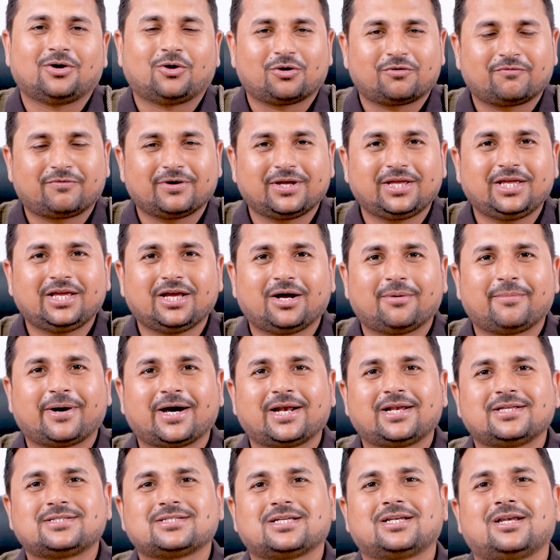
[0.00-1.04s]
और वही
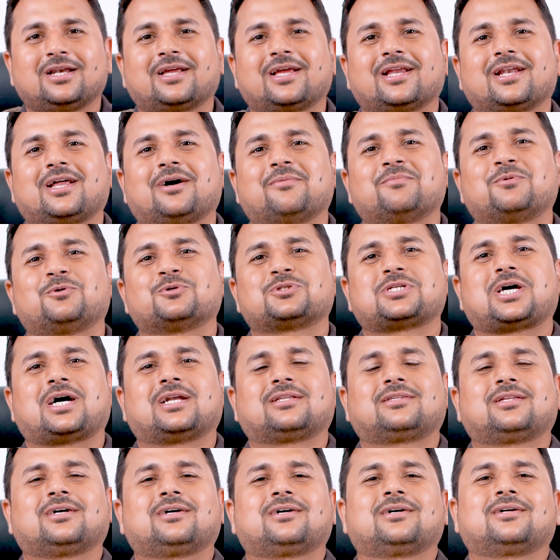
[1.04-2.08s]
हमारे चैनल के नाम को
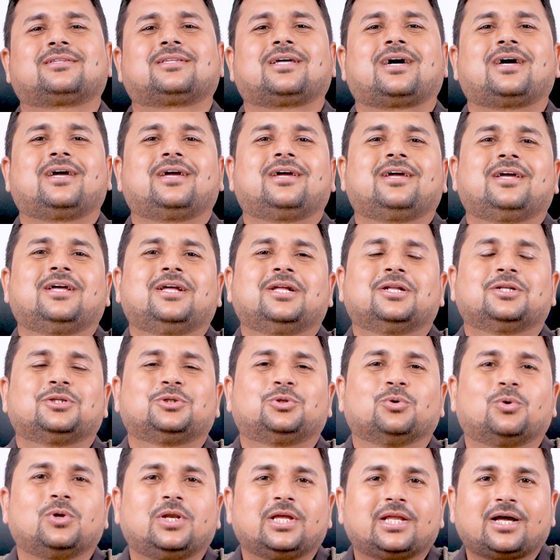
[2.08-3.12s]
सार्थक करता है
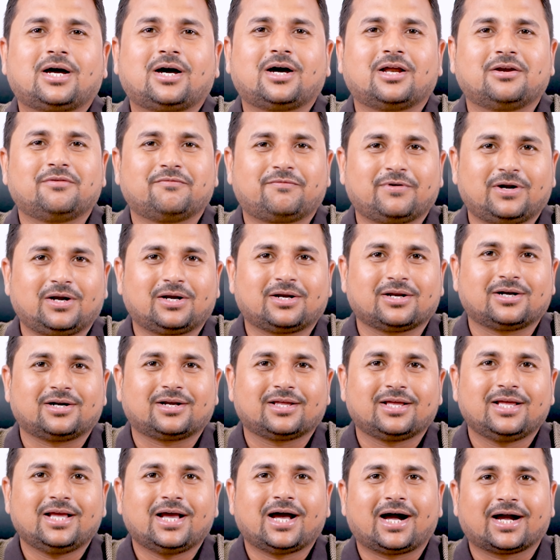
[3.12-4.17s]
धोलेरा अनफिल्टर्ड
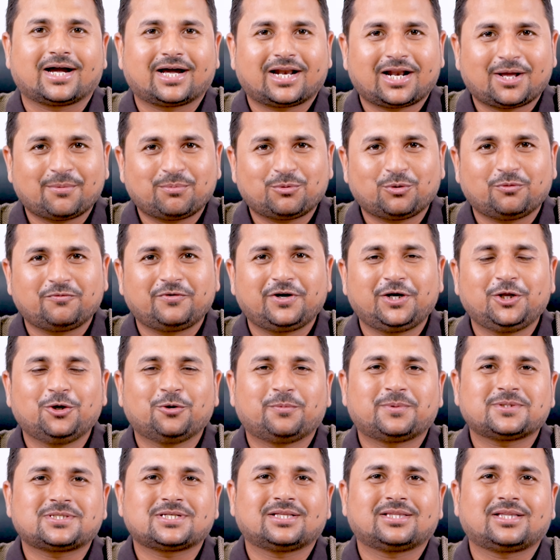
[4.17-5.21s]
अगर आपको वीडियो
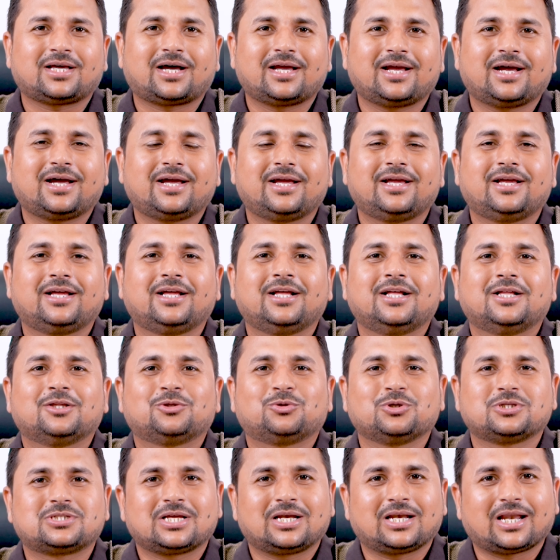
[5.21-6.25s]
पसंद आया है
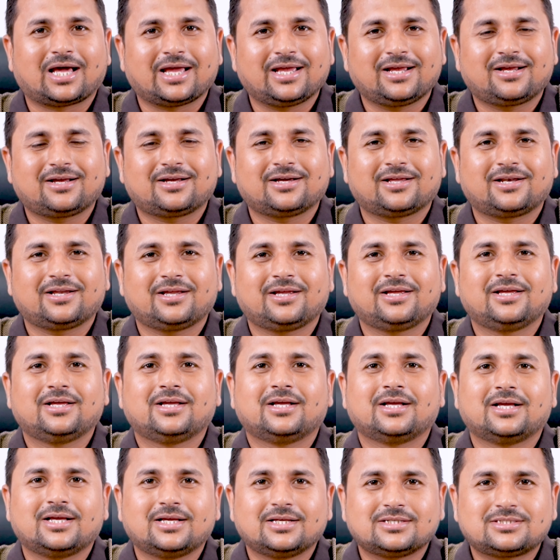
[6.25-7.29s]
तो इसे लाइक करें
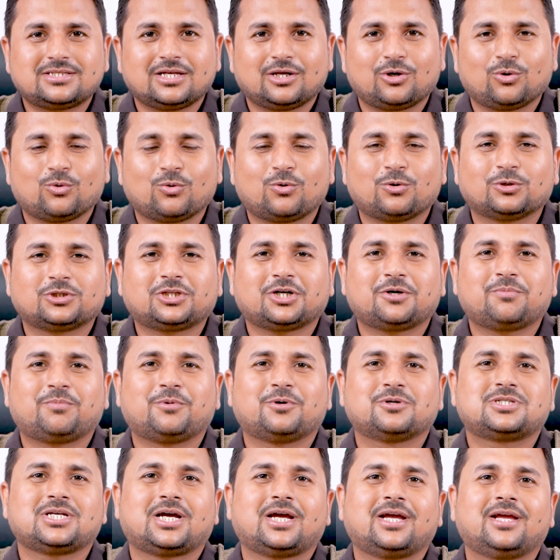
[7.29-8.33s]
इसे लोगों तक
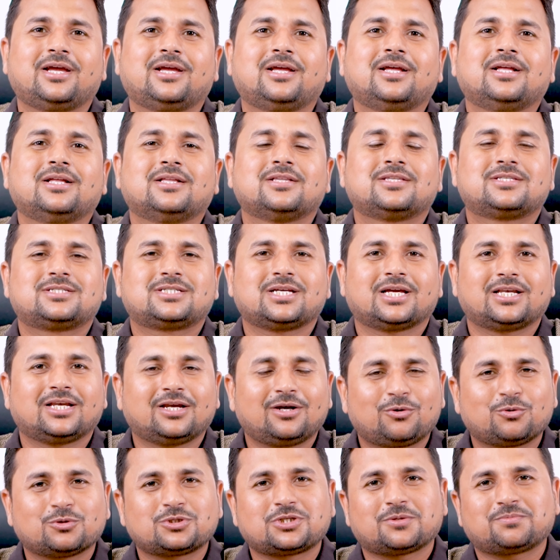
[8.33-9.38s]
पहुंचाएं, चैनल
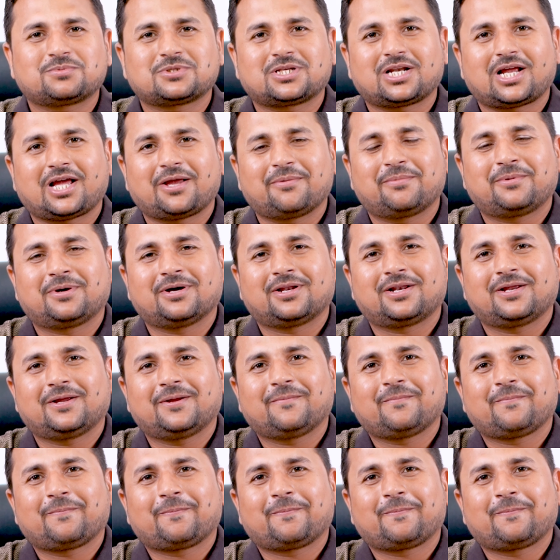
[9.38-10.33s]
को सब्सक्राइब करें